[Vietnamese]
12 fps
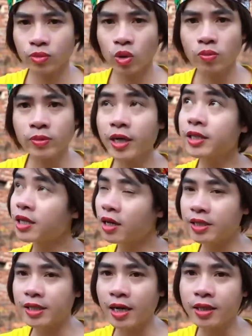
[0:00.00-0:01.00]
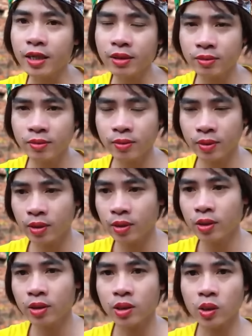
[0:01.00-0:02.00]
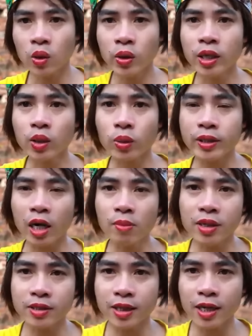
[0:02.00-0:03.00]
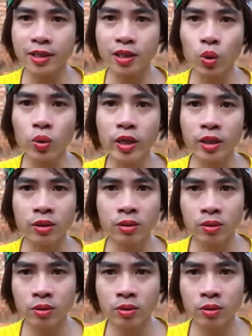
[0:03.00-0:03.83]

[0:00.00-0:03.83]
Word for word: Hôm nay trời nắng đây, lôi hết quần áo bẩn ra giặt rũ đi.